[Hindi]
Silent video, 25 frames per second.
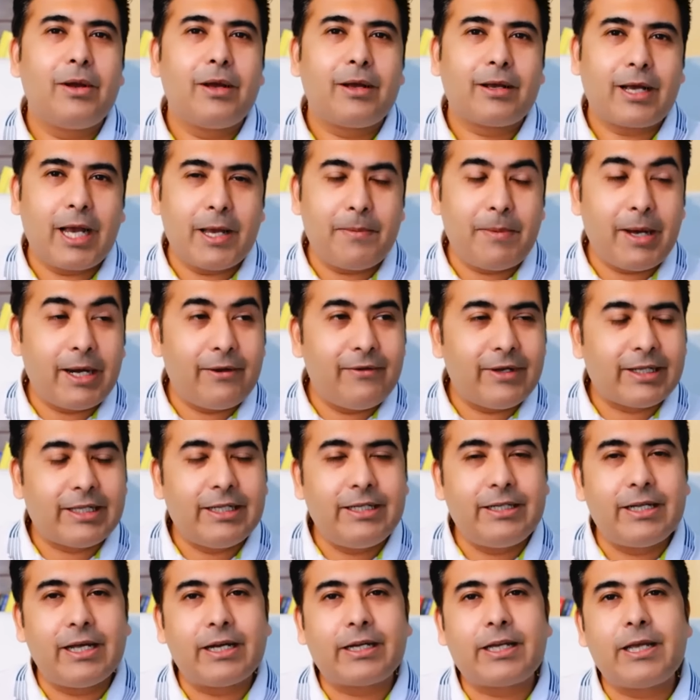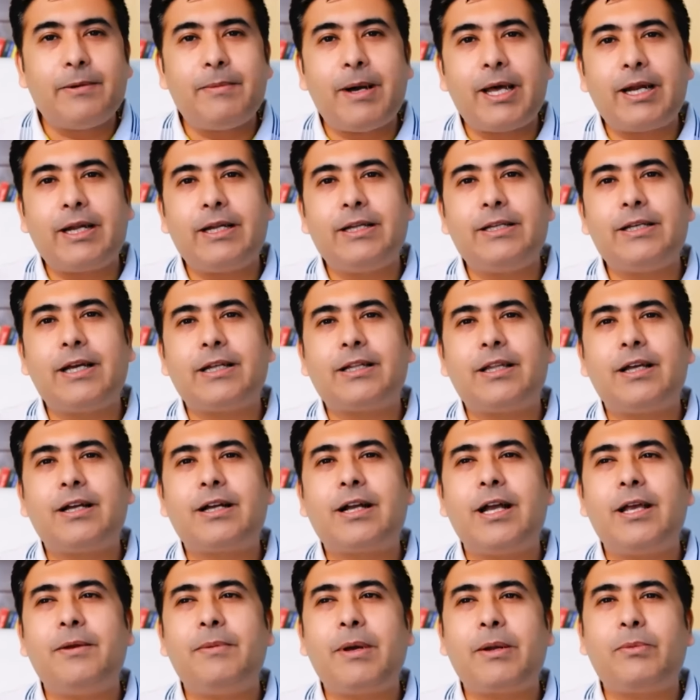कई बार व्यक्ति डर के मारे नहीं आता
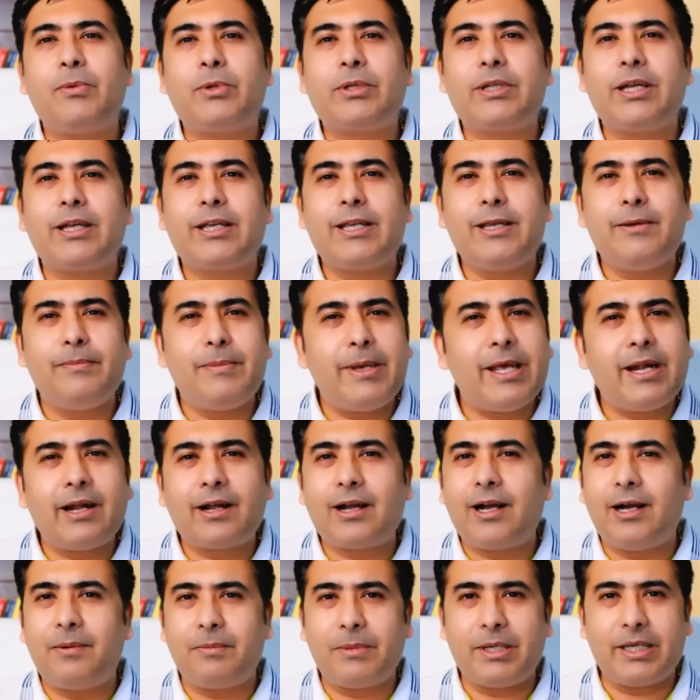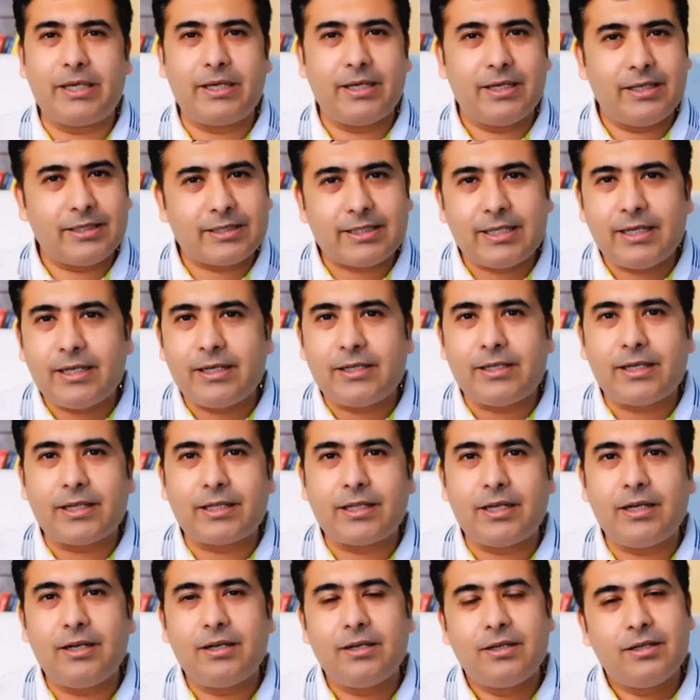कई बार बोलता है कि ये मेरा काम नहीं है इसलिए नहीं
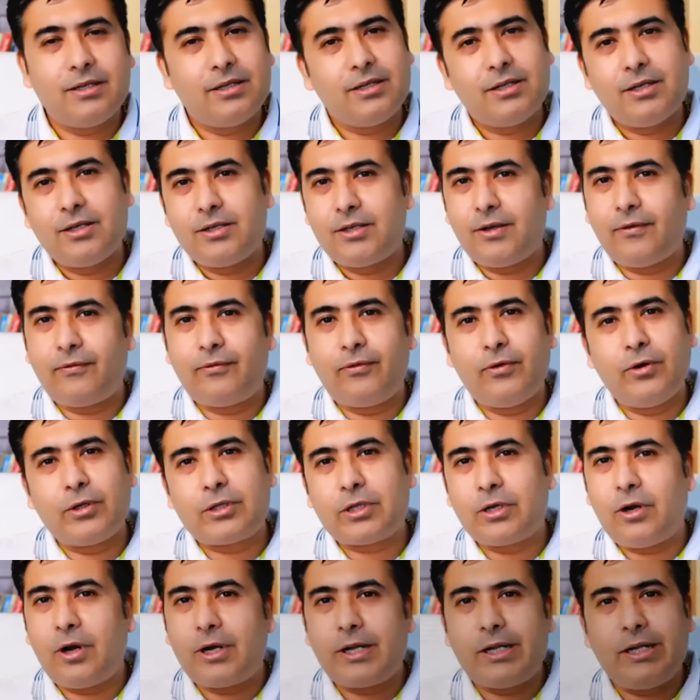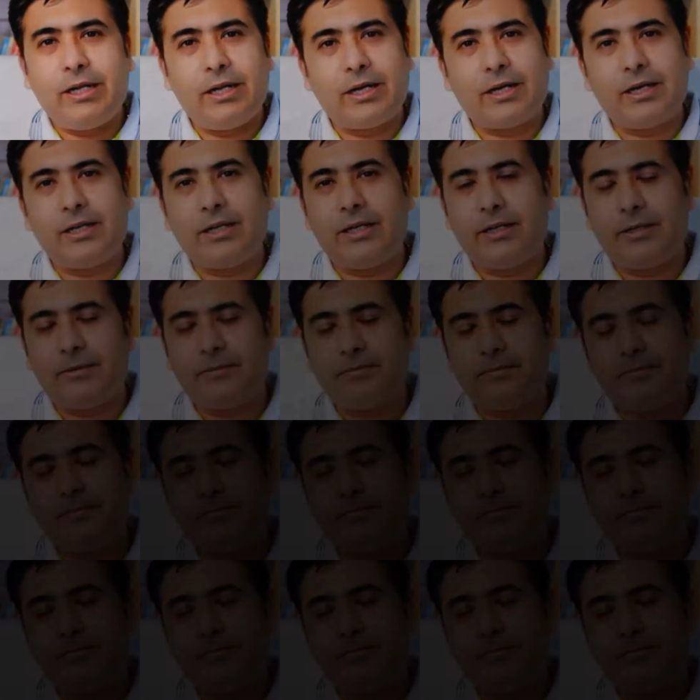आता ये फोर्थ लॉर्ड इन लगन है